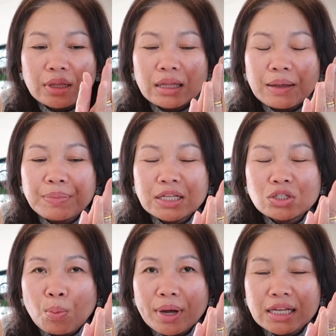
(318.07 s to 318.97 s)
ในปี
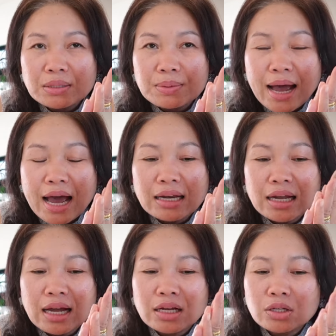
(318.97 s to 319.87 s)
2025
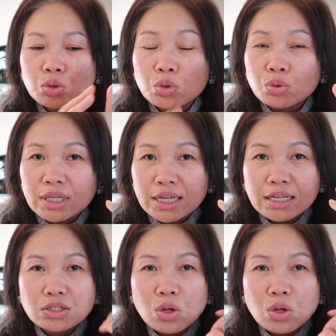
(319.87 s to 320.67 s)
เนี่ยอยู่ที่